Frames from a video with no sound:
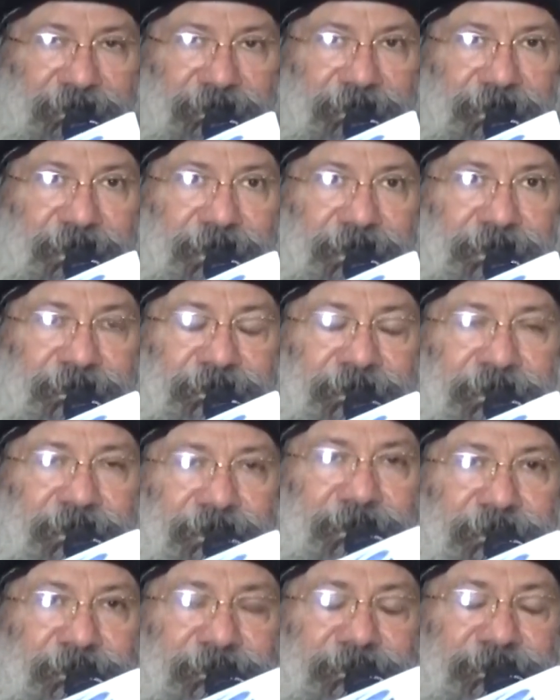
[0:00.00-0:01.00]

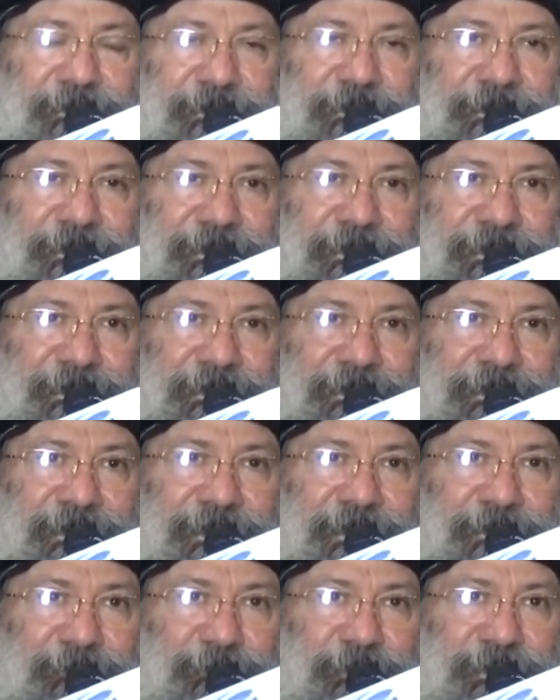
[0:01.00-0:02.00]
النهارده آه،
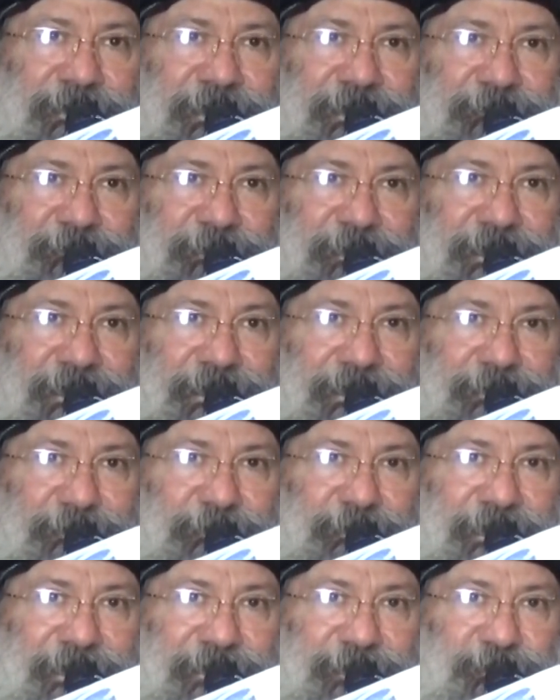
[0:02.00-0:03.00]
كلمة ربنا
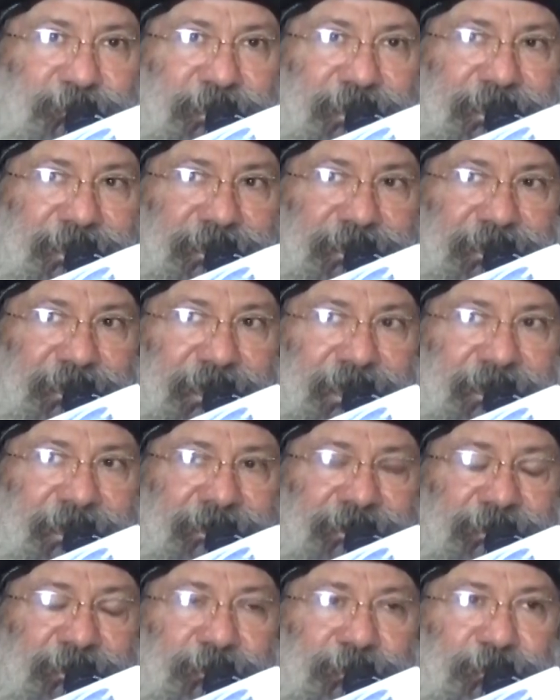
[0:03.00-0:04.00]
بعنوان
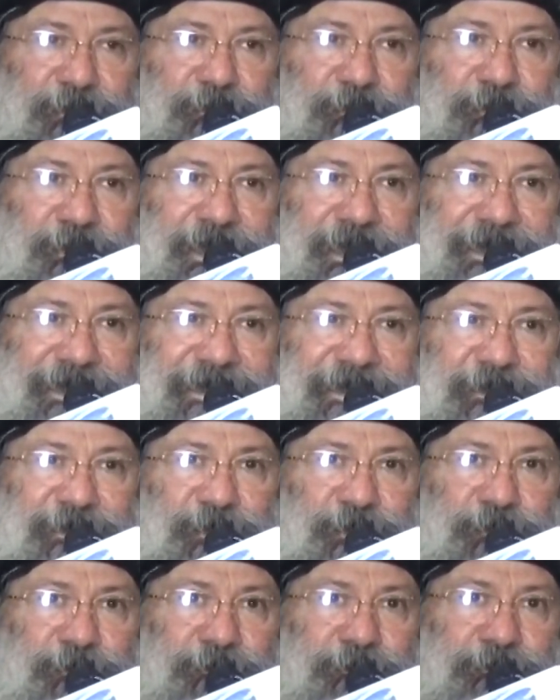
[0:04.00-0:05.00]
أنتم
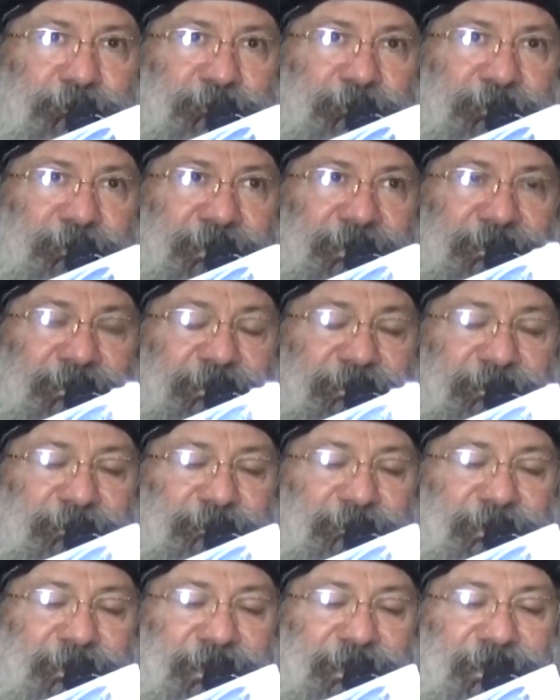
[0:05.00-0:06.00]
لستم
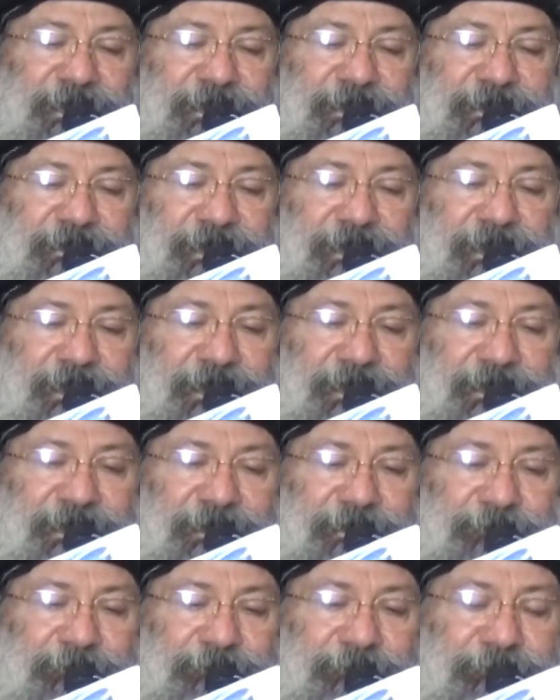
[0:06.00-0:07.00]
من هذا
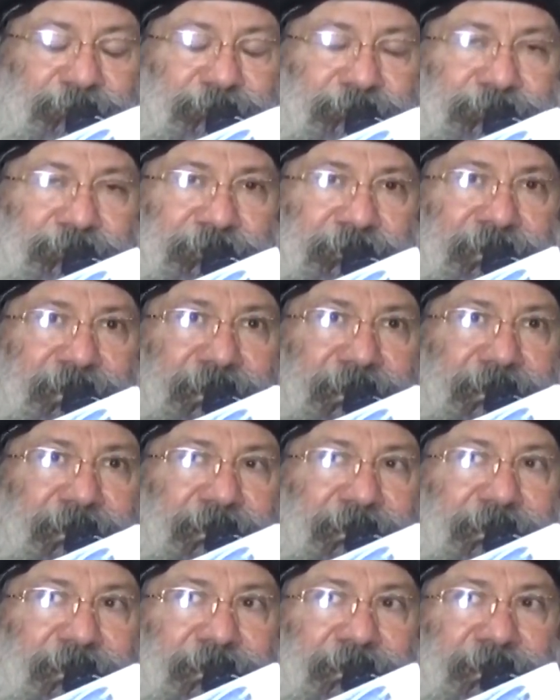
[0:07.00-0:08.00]
العالم
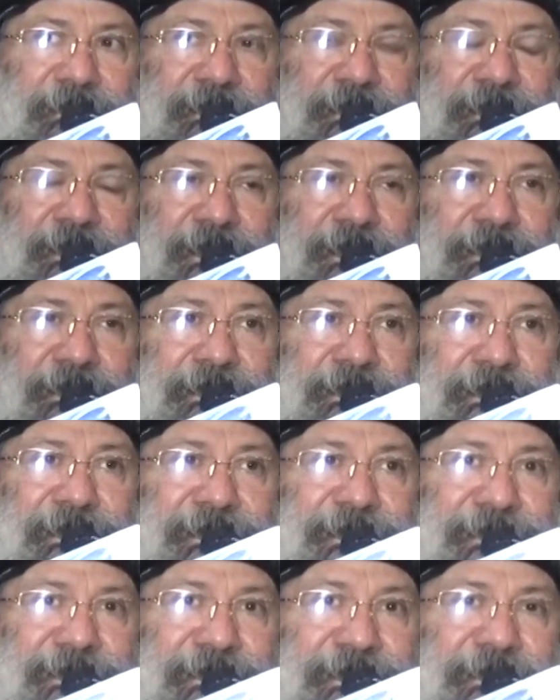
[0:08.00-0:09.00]
لأن
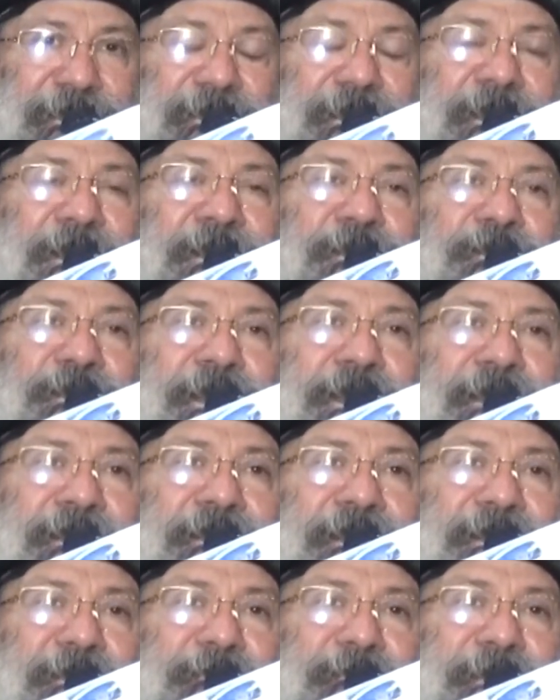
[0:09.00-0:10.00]

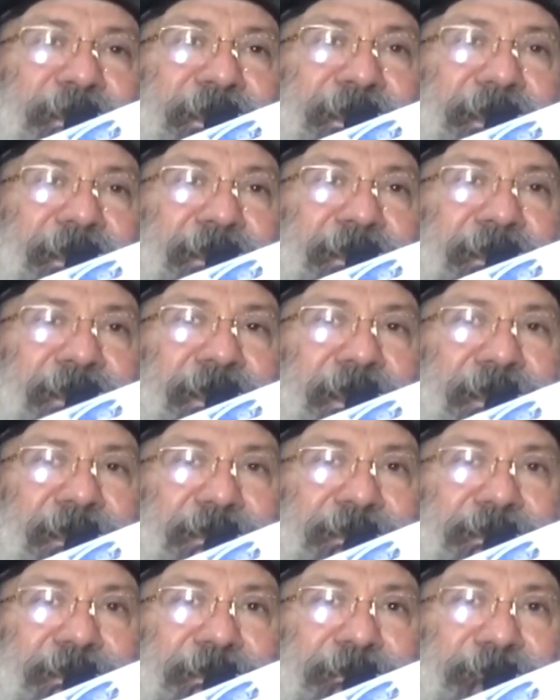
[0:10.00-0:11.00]
أولاد ربنا اللي
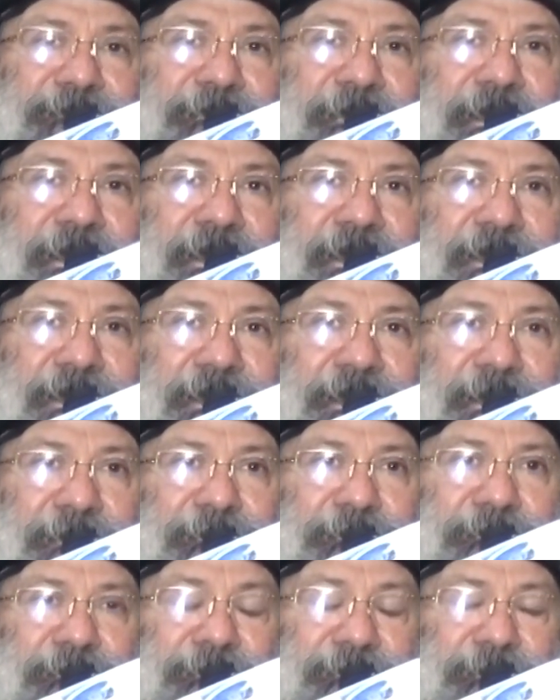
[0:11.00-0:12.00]
عايشين في
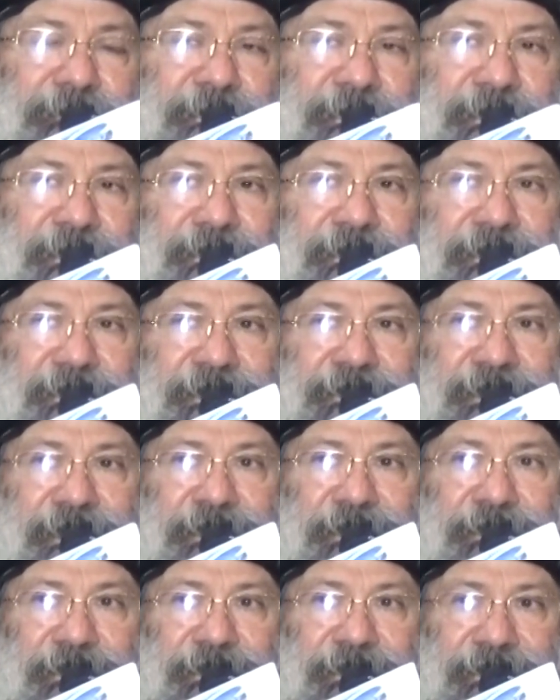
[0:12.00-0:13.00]
العالم
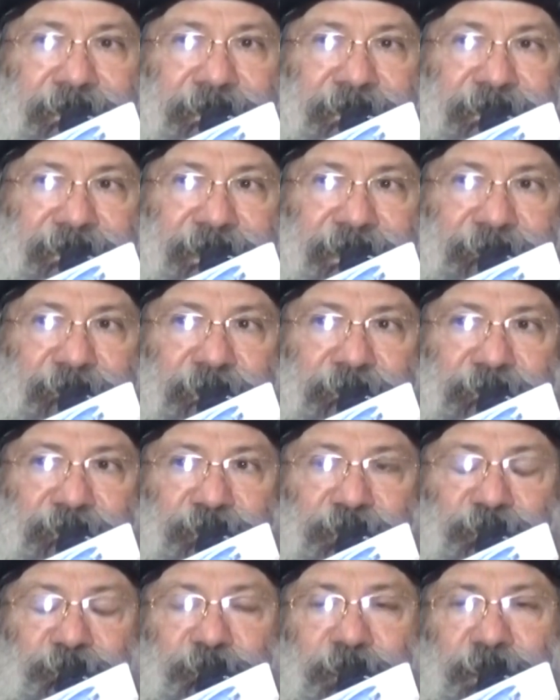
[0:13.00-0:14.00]
ظاهرين زي ما
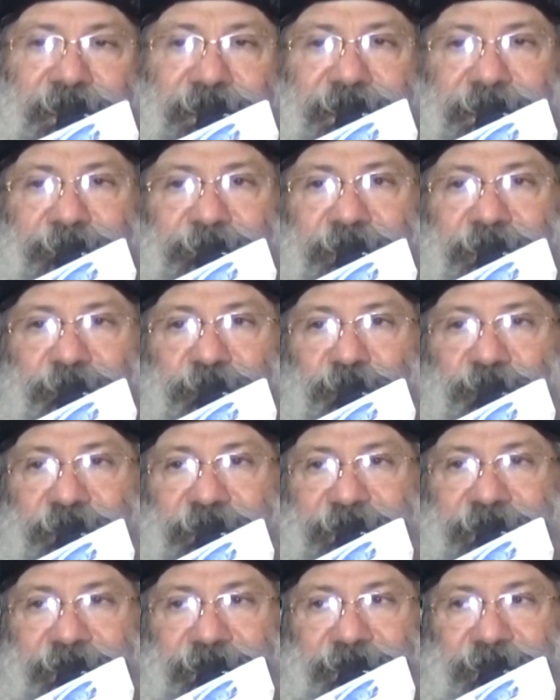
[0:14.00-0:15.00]
بيقول معلمنا
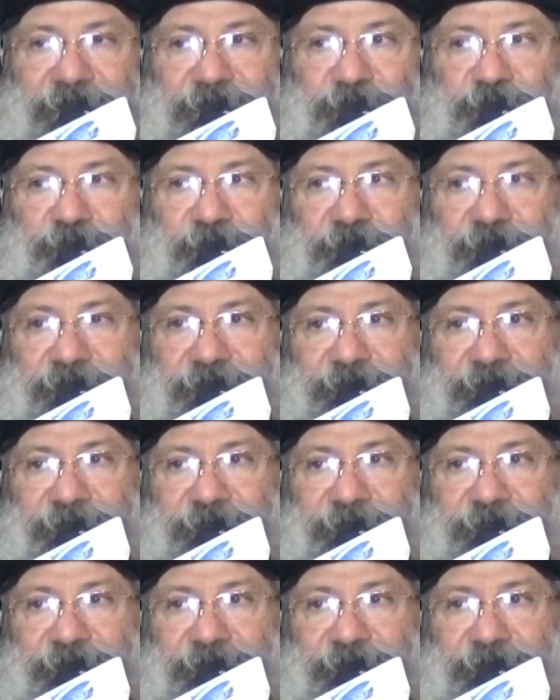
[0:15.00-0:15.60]
بولس الرسول